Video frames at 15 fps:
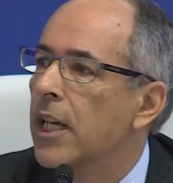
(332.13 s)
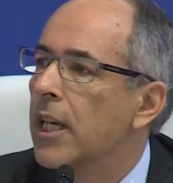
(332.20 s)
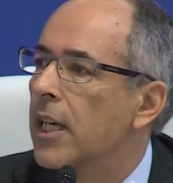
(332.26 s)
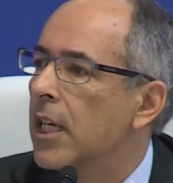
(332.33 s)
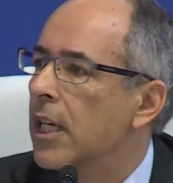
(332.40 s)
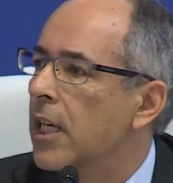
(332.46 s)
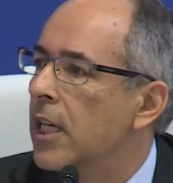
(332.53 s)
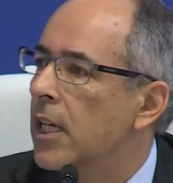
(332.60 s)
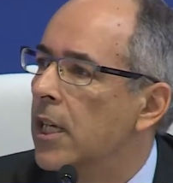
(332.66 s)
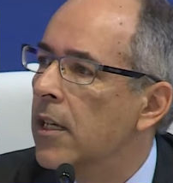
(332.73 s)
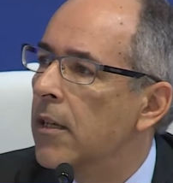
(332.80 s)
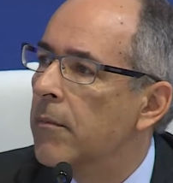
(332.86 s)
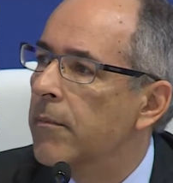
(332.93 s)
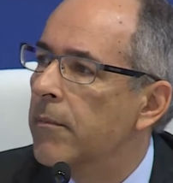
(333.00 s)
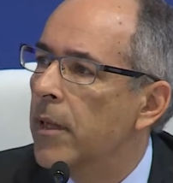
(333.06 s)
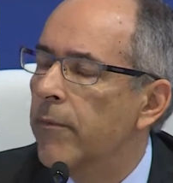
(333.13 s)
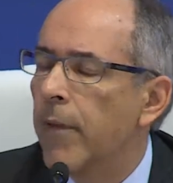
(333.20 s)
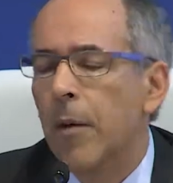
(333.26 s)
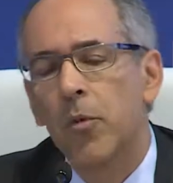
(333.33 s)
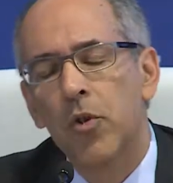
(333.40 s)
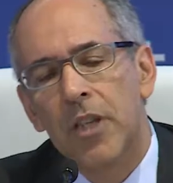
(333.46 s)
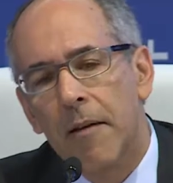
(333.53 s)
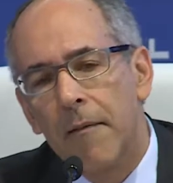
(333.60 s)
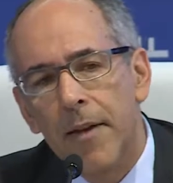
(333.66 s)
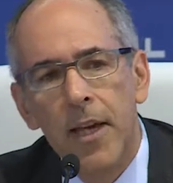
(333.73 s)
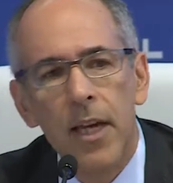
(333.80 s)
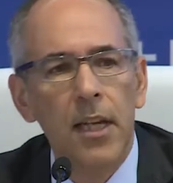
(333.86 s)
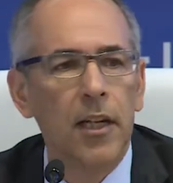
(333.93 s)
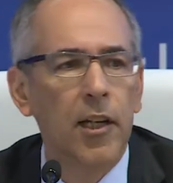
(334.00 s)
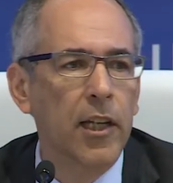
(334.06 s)
y vamos a
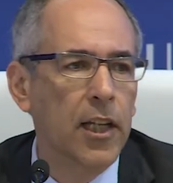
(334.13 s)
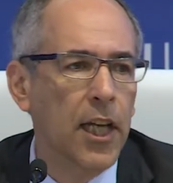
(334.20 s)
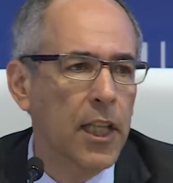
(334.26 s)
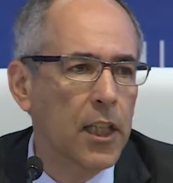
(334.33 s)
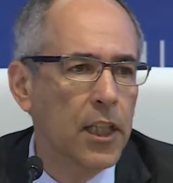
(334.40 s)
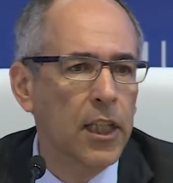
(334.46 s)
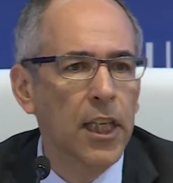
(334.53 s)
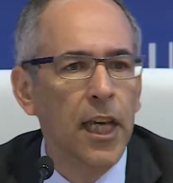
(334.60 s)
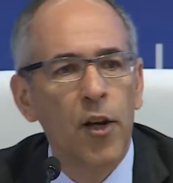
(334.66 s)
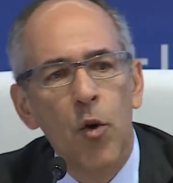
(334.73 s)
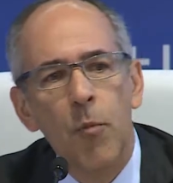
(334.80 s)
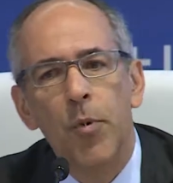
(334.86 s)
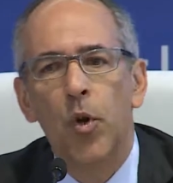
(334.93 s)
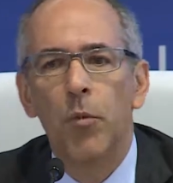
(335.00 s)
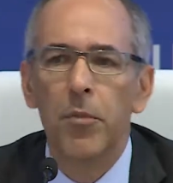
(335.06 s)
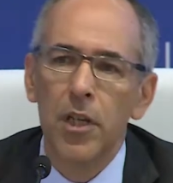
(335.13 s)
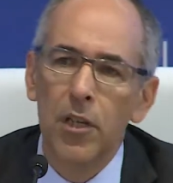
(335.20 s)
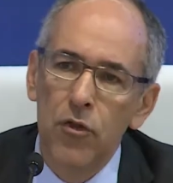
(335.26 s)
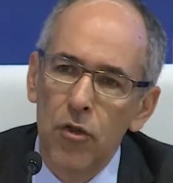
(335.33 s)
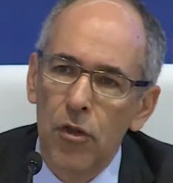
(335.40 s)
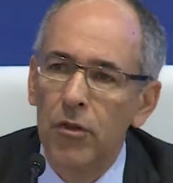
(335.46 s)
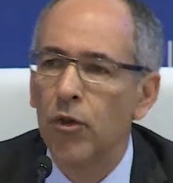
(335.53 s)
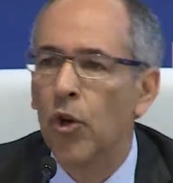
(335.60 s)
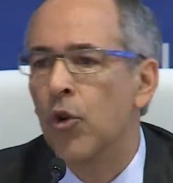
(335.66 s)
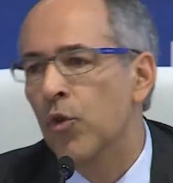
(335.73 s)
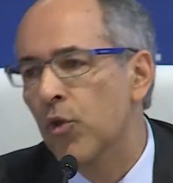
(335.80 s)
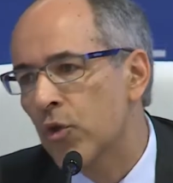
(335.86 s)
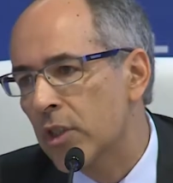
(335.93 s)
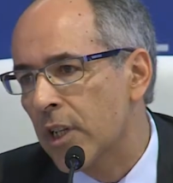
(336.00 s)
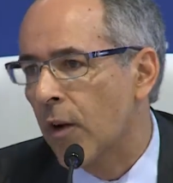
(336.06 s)
ver qué, compromisos nos
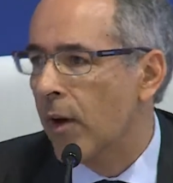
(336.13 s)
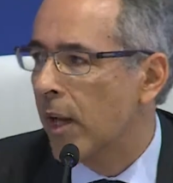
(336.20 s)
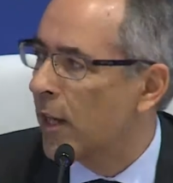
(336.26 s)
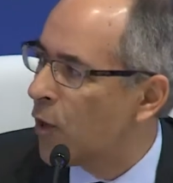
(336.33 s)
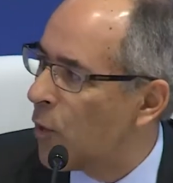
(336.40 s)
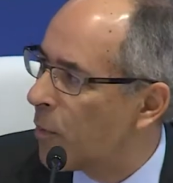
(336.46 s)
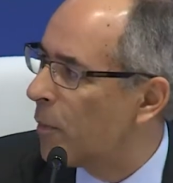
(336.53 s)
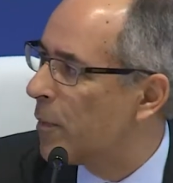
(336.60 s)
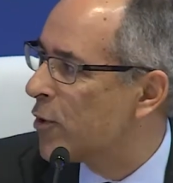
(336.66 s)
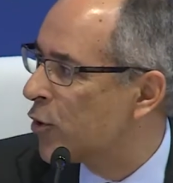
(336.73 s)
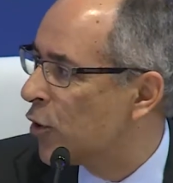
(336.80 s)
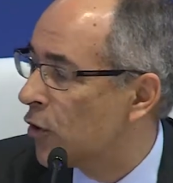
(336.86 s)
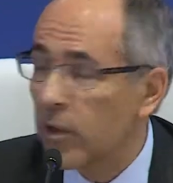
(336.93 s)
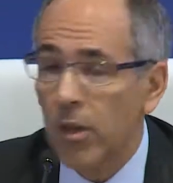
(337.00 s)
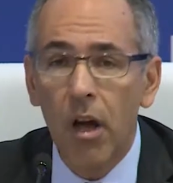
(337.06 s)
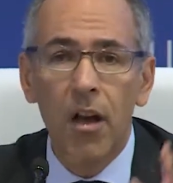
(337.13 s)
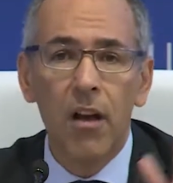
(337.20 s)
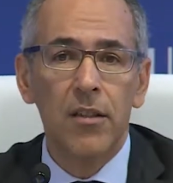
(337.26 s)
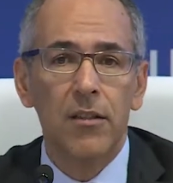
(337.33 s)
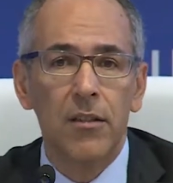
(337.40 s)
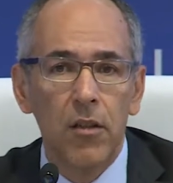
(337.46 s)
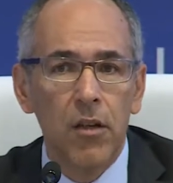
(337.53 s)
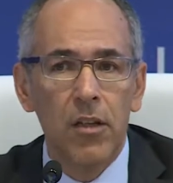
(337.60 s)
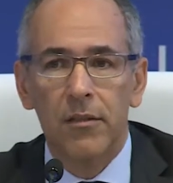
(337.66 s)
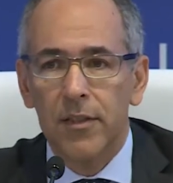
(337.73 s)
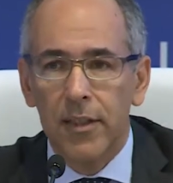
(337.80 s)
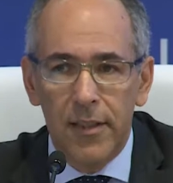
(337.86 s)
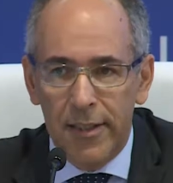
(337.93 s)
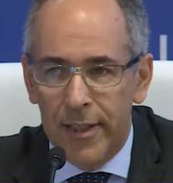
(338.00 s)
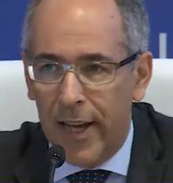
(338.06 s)
gusta, cuáles compromisos nos No, señor, la
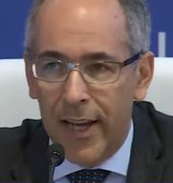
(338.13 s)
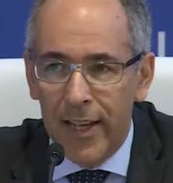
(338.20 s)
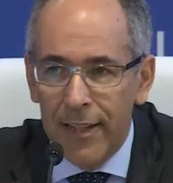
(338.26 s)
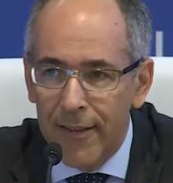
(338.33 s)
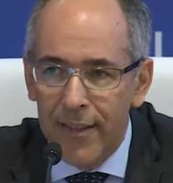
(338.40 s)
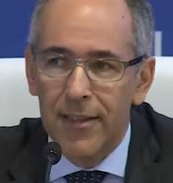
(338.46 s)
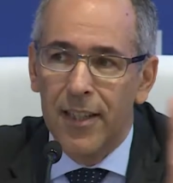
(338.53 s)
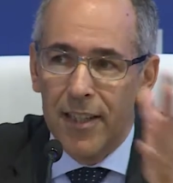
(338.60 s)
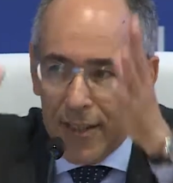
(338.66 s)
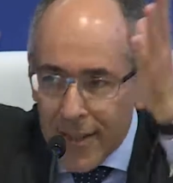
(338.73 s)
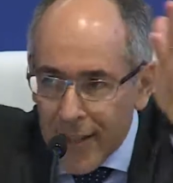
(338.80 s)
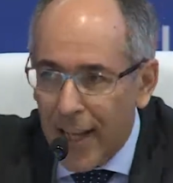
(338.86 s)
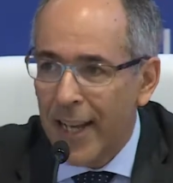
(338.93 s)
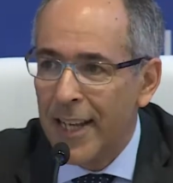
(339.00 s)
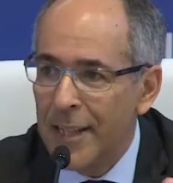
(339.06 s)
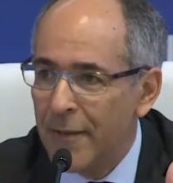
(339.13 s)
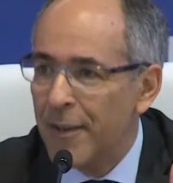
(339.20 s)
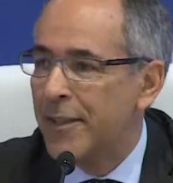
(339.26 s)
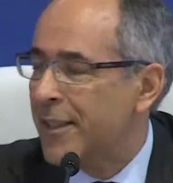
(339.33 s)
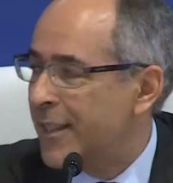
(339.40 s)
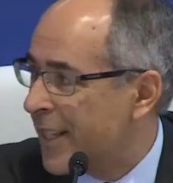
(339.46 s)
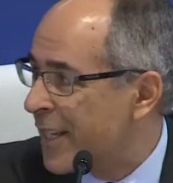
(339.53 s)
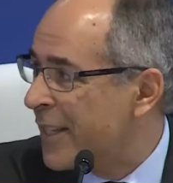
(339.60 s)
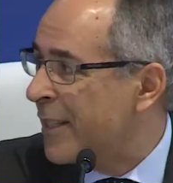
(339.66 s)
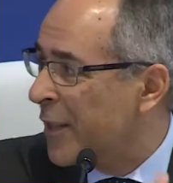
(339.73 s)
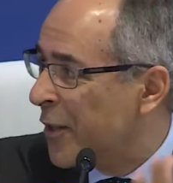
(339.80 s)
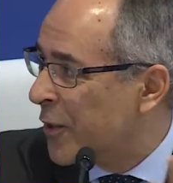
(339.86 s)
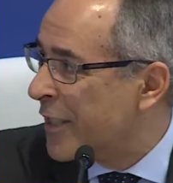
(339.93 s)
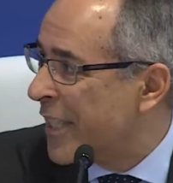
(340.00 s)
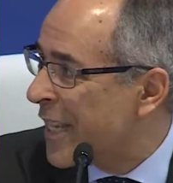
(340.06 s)
Agenda 2030 es la Agenda 2030,
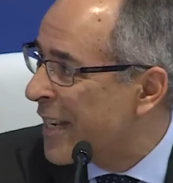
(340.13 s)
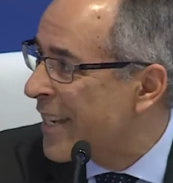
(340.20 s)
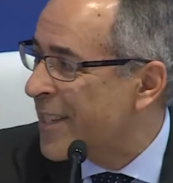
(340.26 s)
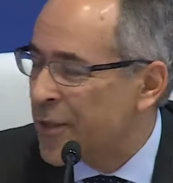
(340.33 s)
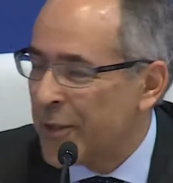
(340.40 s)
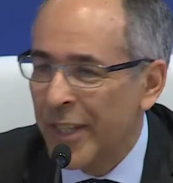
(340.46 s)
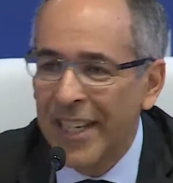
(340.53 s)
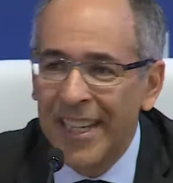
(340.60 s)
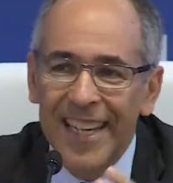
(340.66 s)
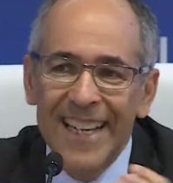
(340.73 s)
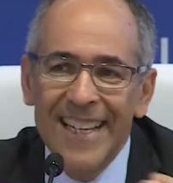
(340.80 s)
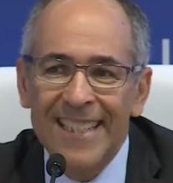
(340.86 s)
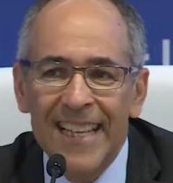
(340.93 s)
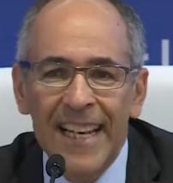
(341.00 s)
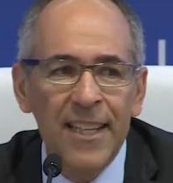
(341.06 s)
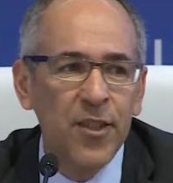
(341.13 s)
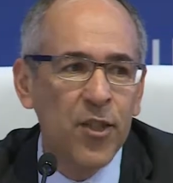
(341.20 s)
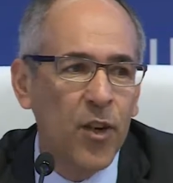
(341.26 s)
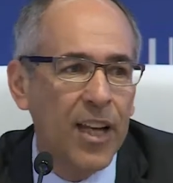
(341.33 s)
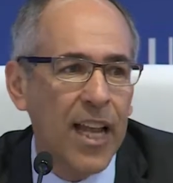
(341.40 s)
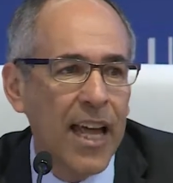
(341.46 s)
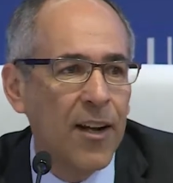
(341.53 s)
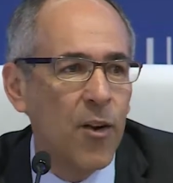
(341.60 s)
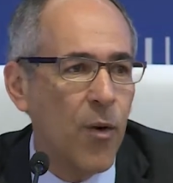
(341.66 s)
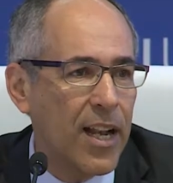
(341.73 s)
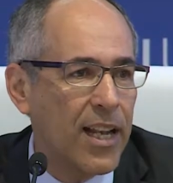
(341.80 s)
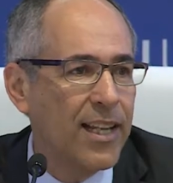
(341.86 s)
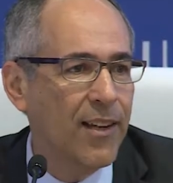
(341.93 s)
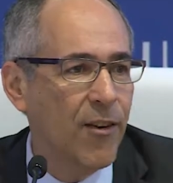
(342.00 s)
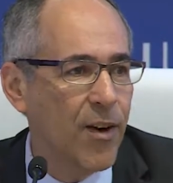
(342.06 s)
no tiene eso de seleccionar
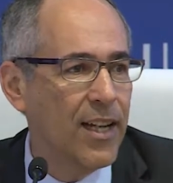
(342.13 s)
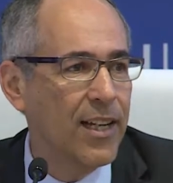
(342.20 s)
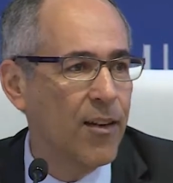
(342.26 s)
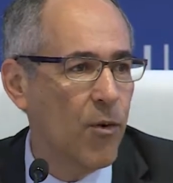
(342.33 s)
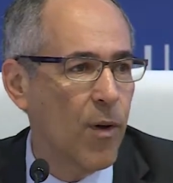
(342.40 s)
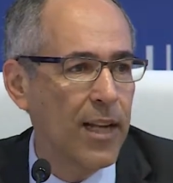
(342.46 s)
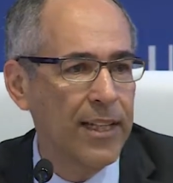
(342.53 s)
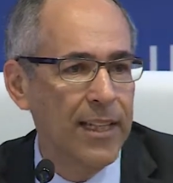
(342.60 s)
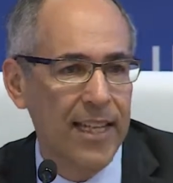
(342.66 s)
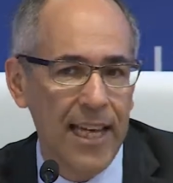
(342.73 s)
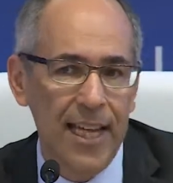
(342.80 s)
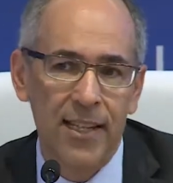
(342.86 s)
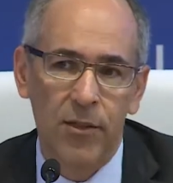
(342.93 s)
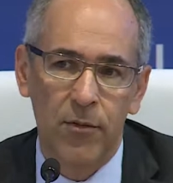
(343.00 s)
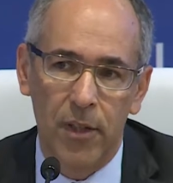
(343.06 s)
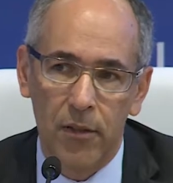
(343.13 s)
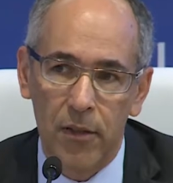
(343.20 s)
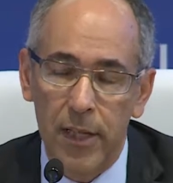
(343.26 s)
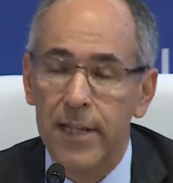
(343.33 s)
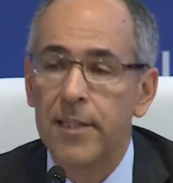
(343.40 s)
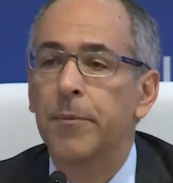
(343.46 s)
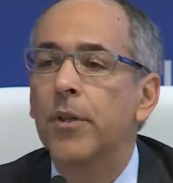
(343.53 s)
cuál, cuál, cuál quieres, cuál no quieres.